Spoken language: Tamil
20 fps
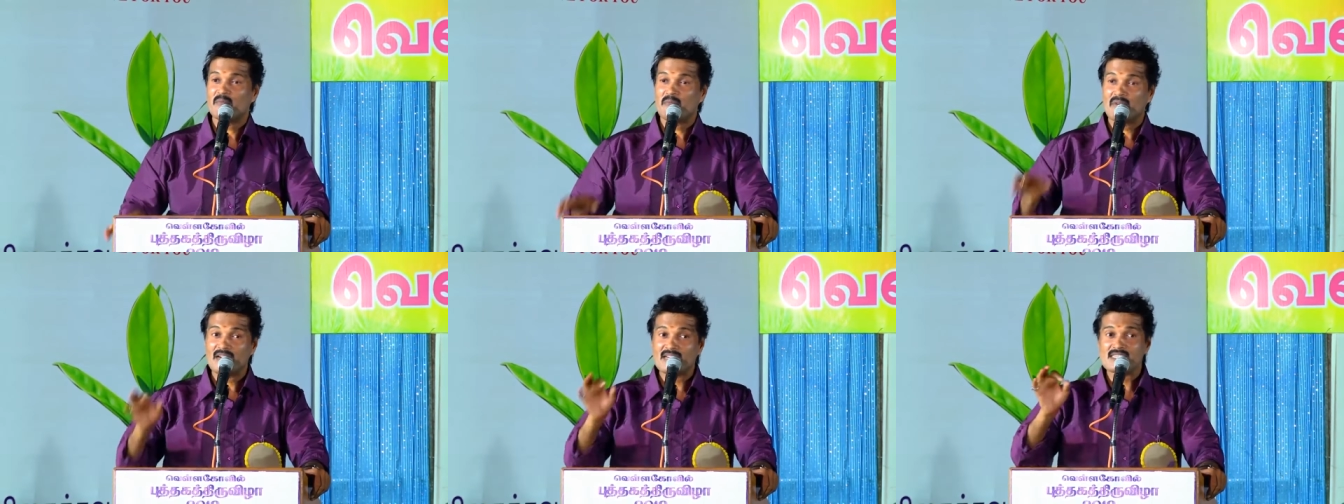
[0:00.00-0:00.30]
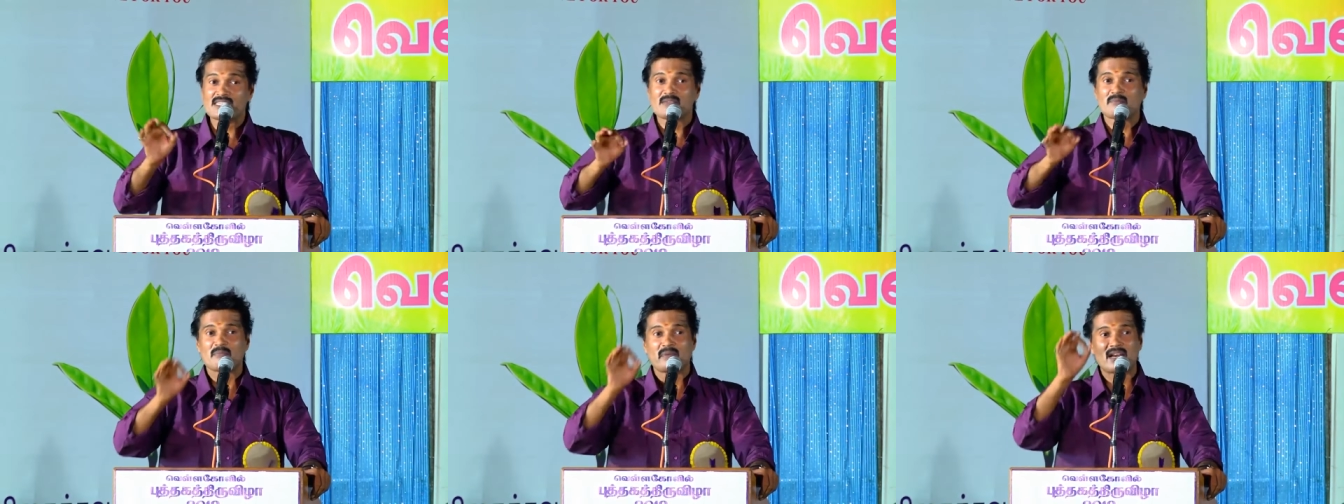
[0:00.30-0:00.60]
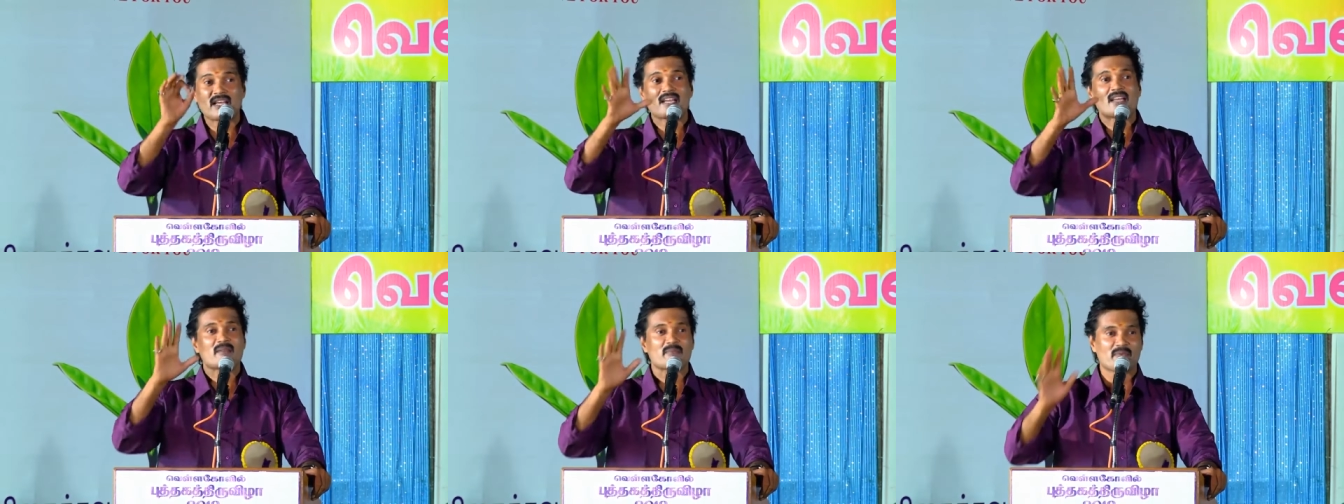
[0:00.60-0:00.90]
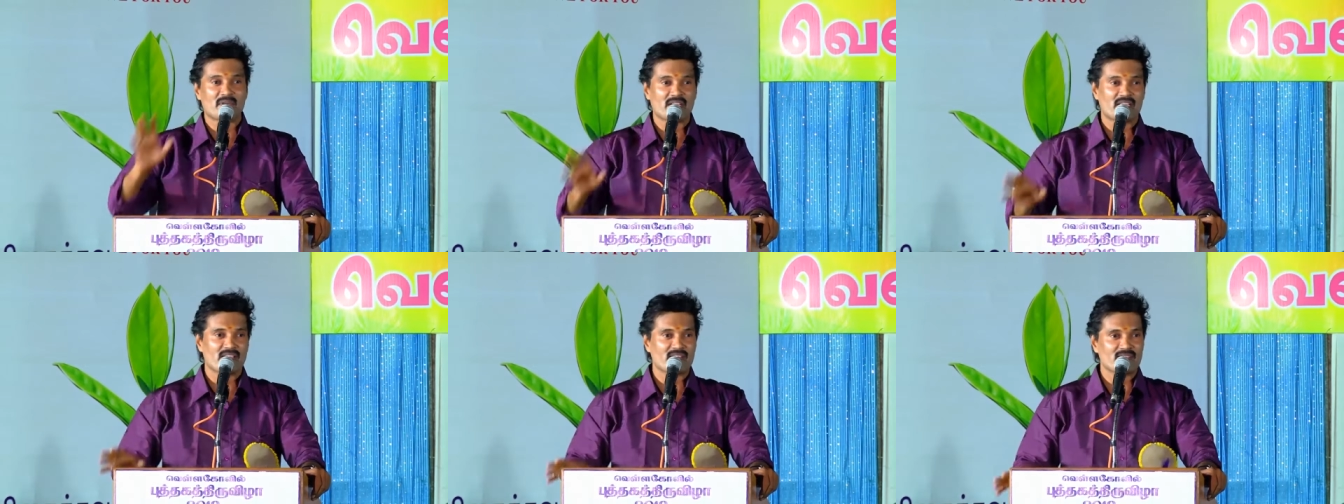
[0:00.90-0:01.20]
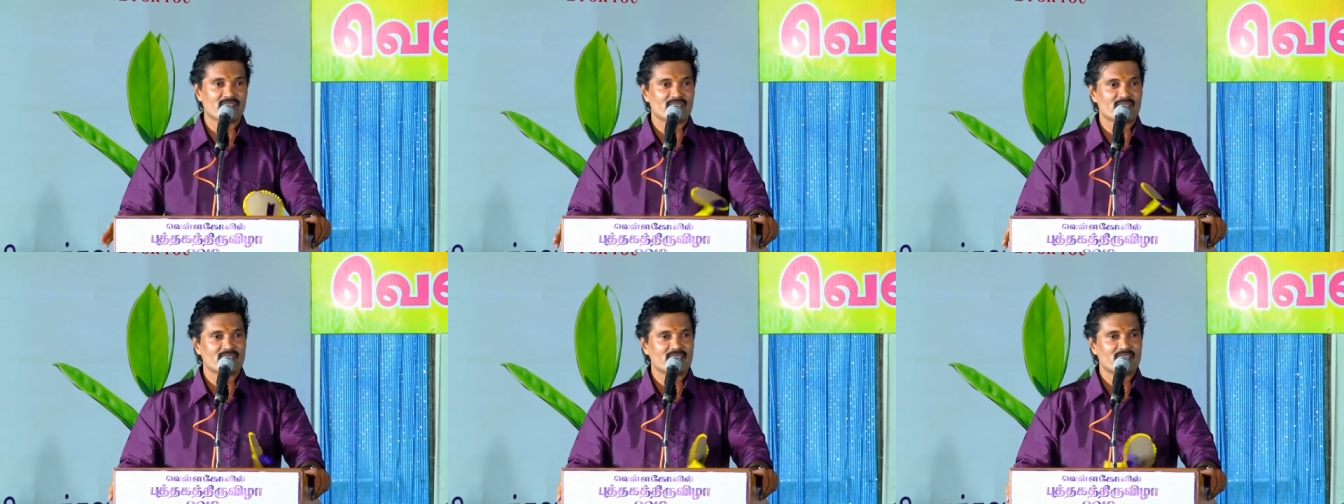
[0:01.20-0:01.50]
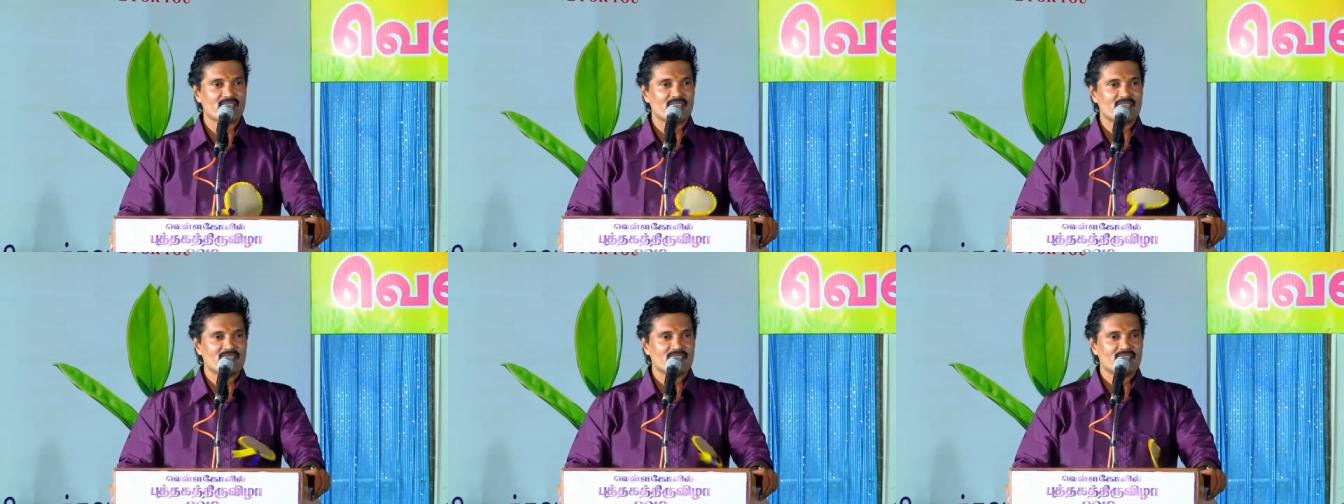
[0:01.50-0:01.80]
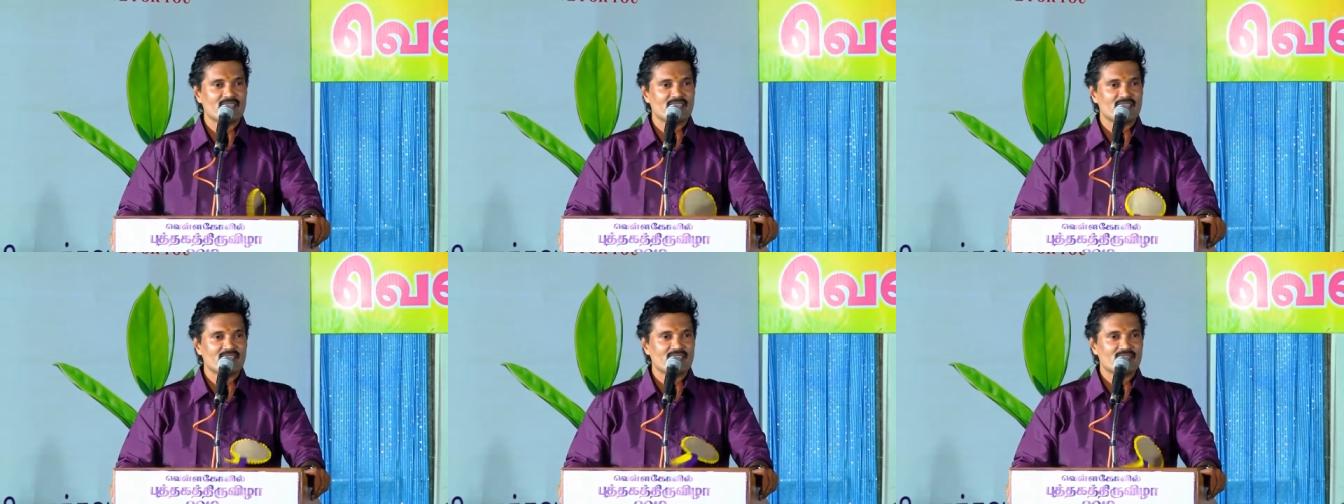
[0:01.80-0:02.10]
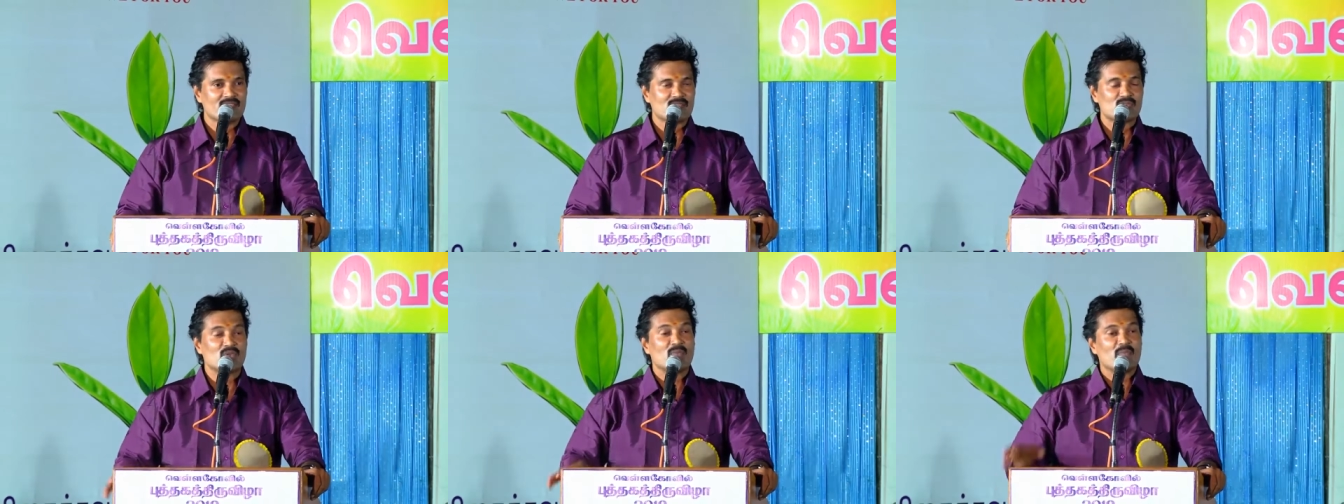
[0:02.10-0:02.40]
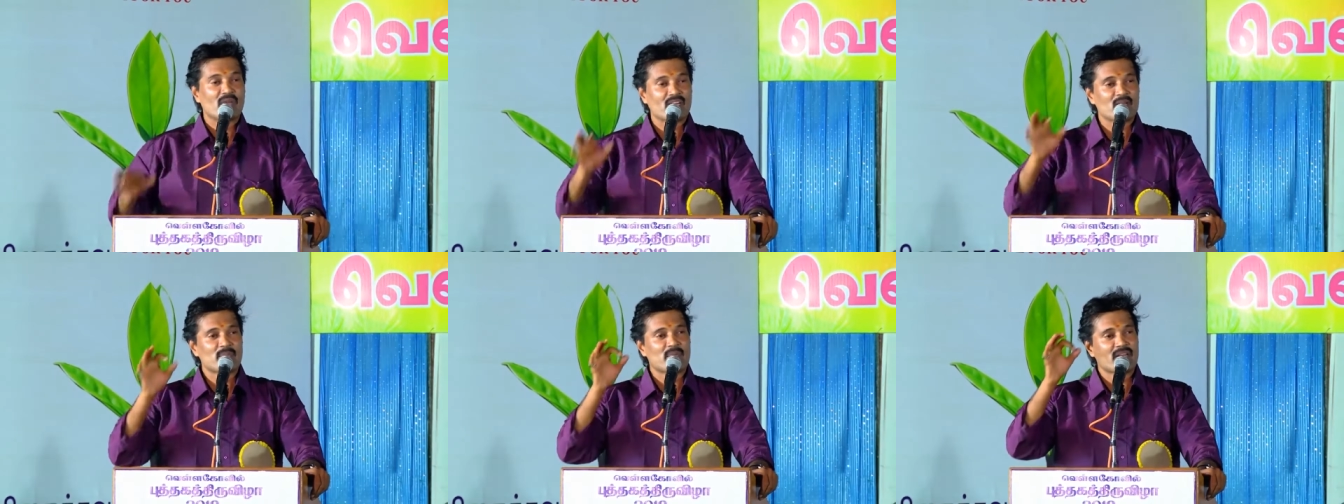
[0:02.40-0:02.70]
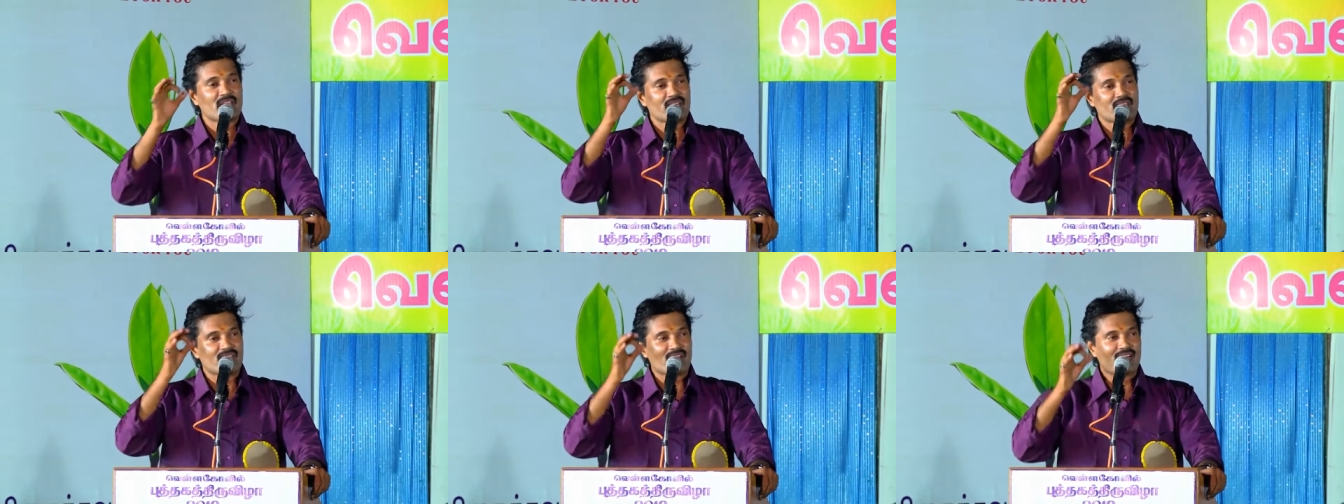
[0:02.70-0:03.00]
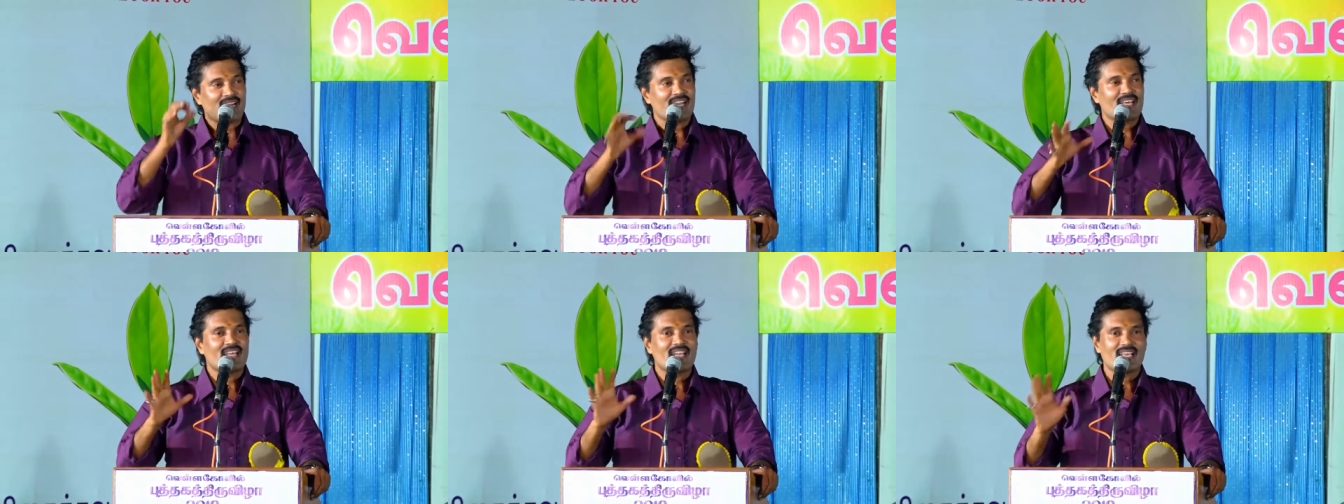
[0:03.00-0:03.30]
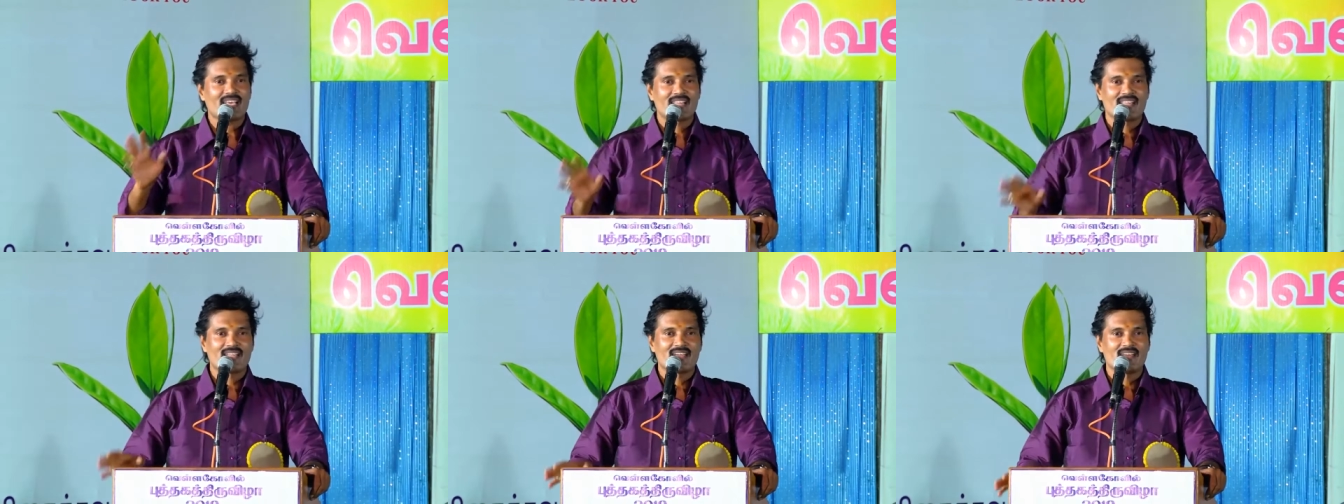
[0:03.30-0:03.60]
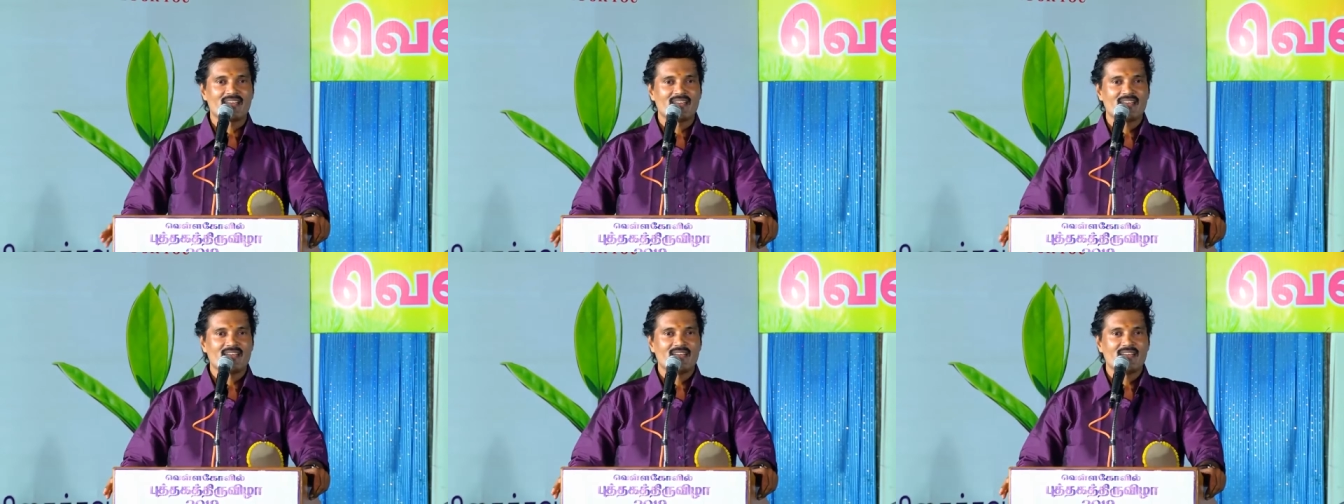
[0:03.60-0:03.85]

மனுஷ மனங்களை படிக்கணும் ஸோ மிகப்பெரிய வரலாறே அதுதான்